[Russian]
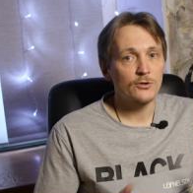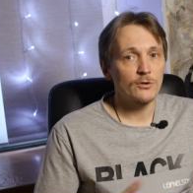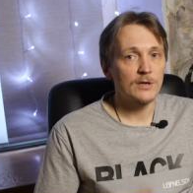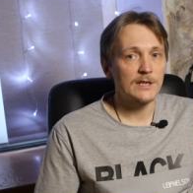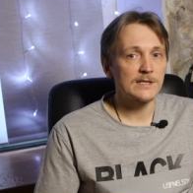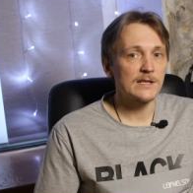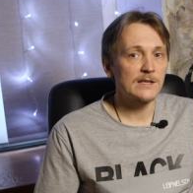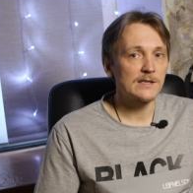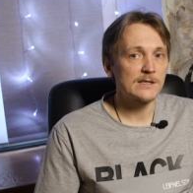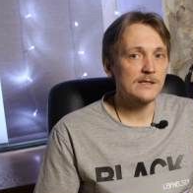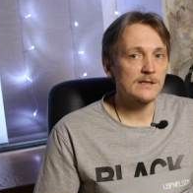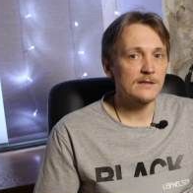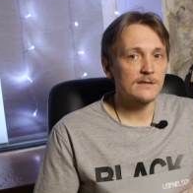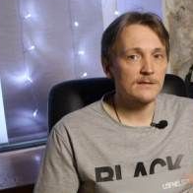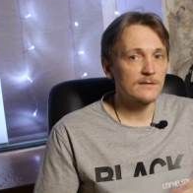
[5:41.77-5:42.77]
что оказалось
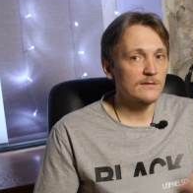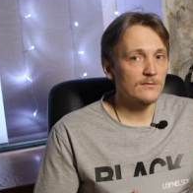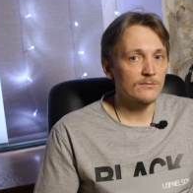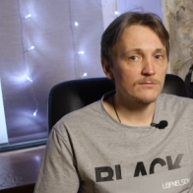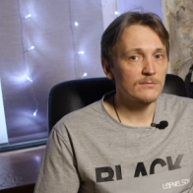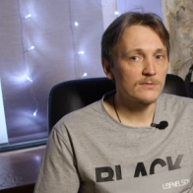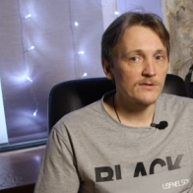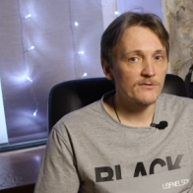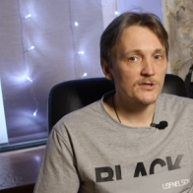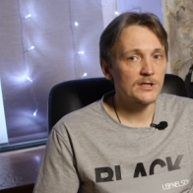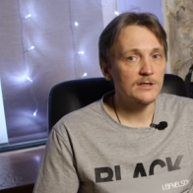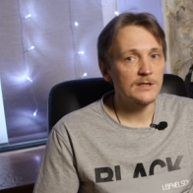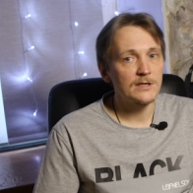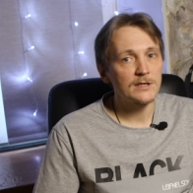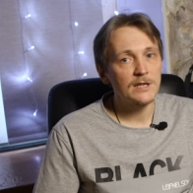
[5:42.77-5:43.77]
э, ну,
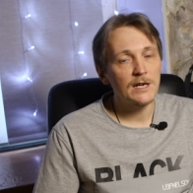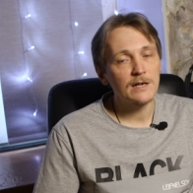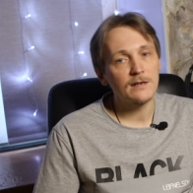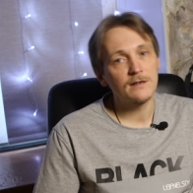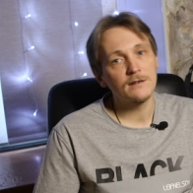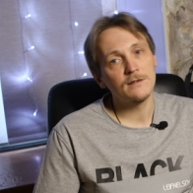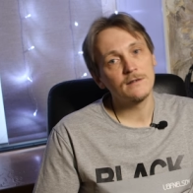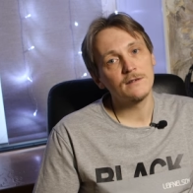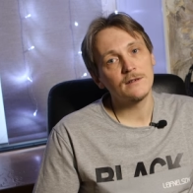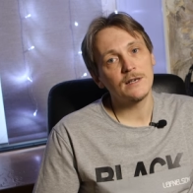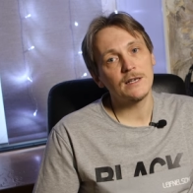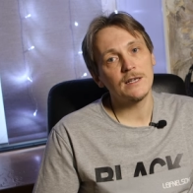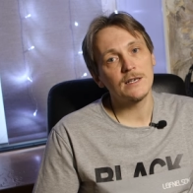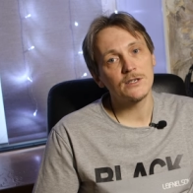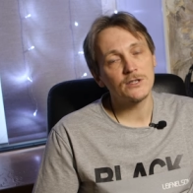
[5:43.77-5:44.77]
совершенно не так,
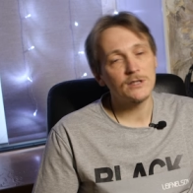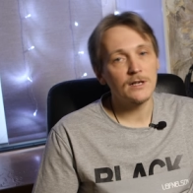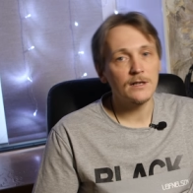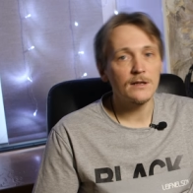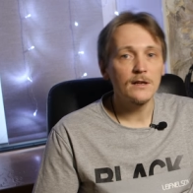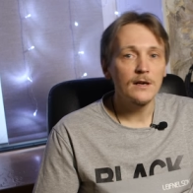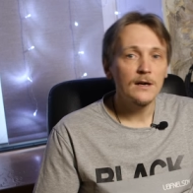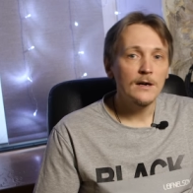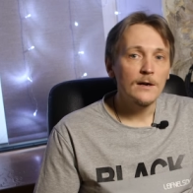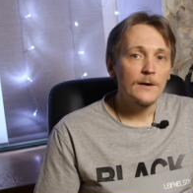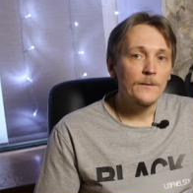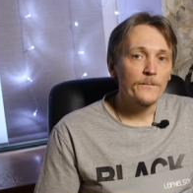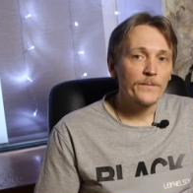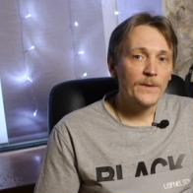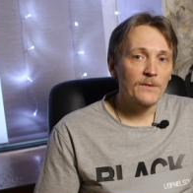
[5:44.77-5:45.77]
как я ожидал.
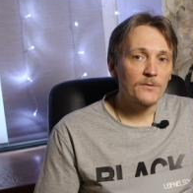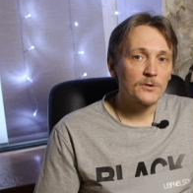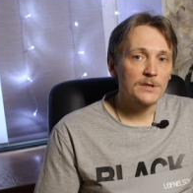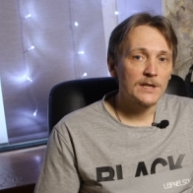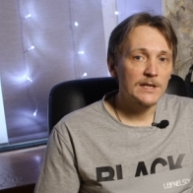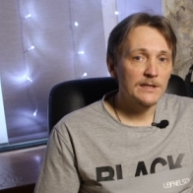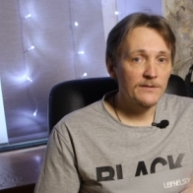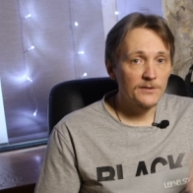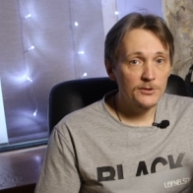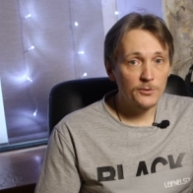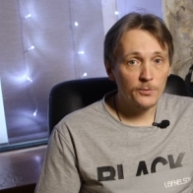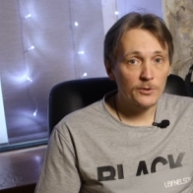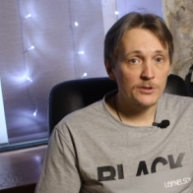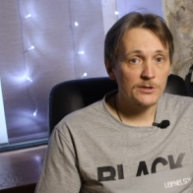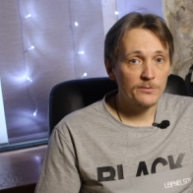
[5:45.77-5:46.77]
Вот. А это
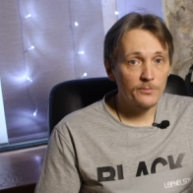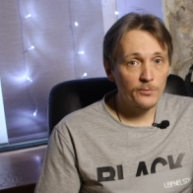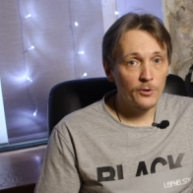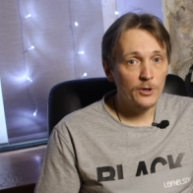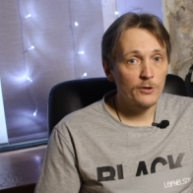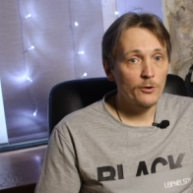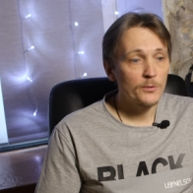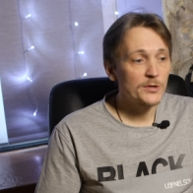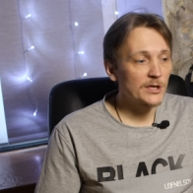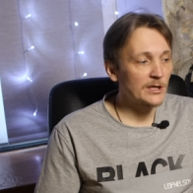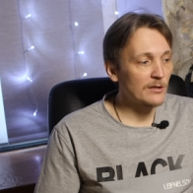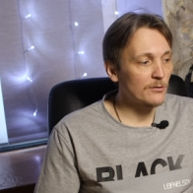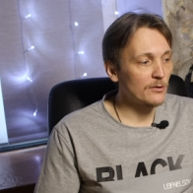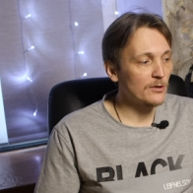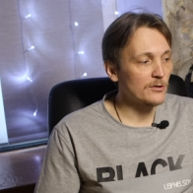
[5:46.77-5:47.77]
видео просто более
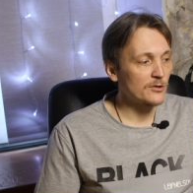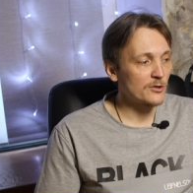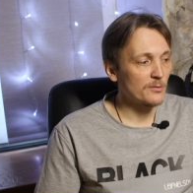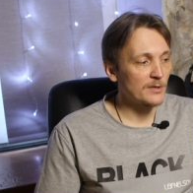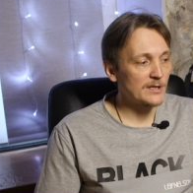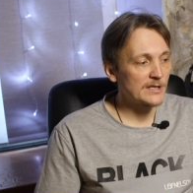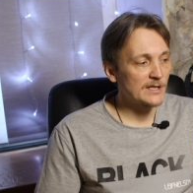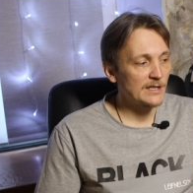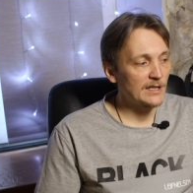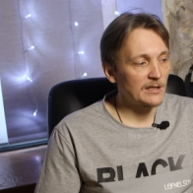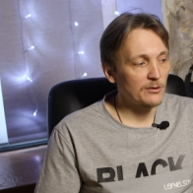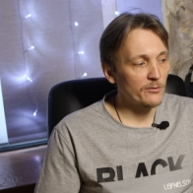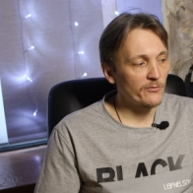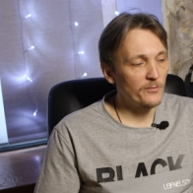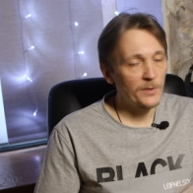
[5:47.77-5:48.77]
общее такое, чтобы
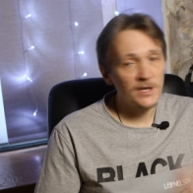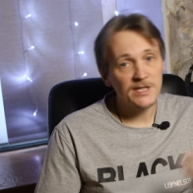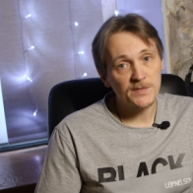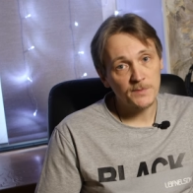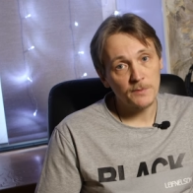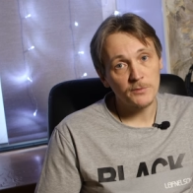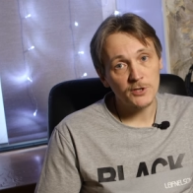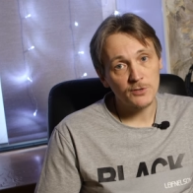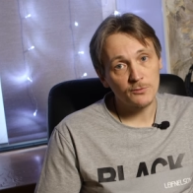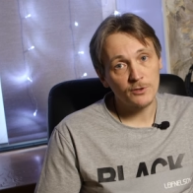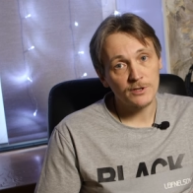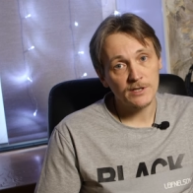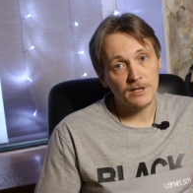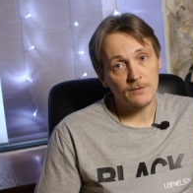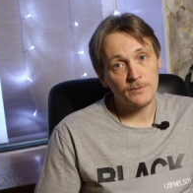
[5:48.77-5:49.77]
рассказать о том, в принципе,
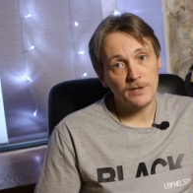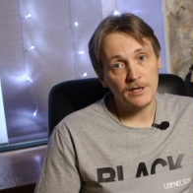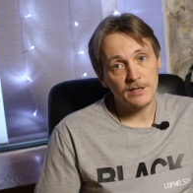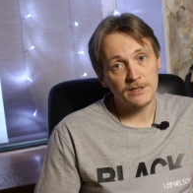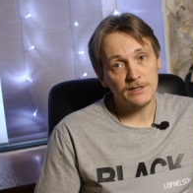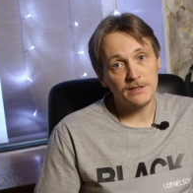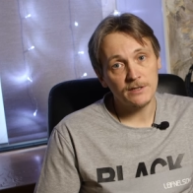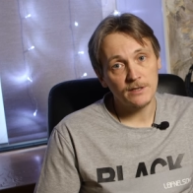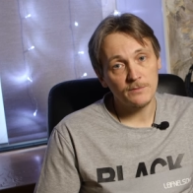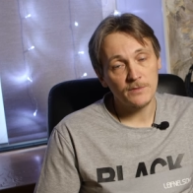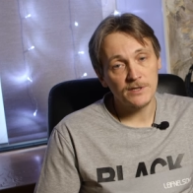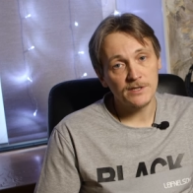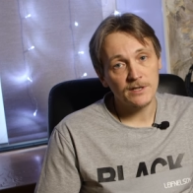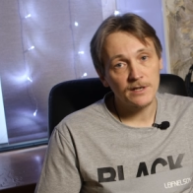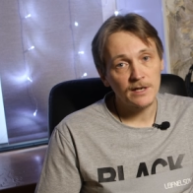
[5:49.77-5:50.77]
почему я стал переходить на
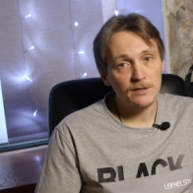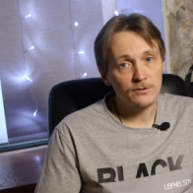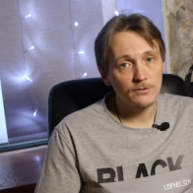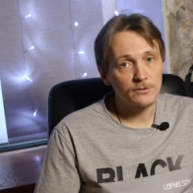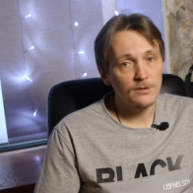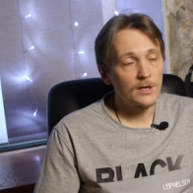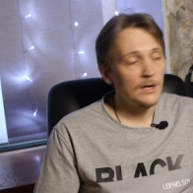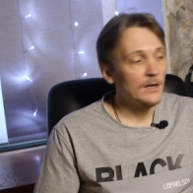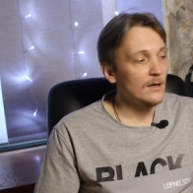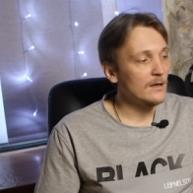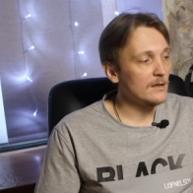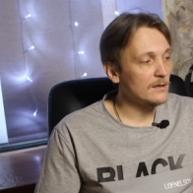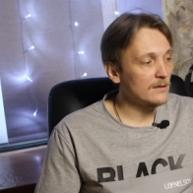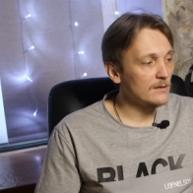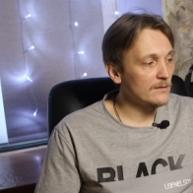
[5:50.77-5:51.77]
беззеркалку.
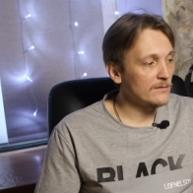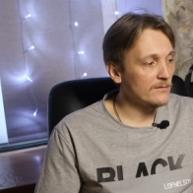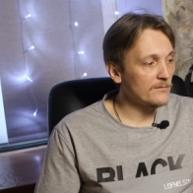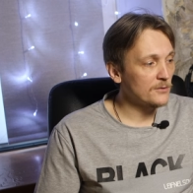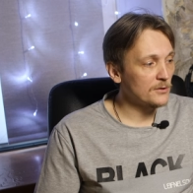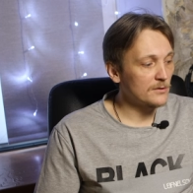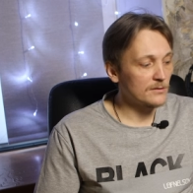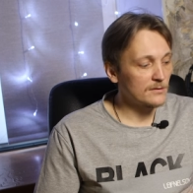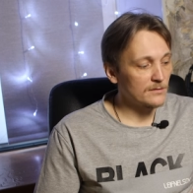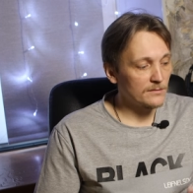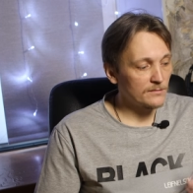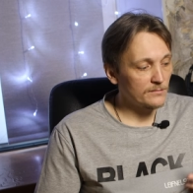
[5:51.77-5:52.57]
Э, вот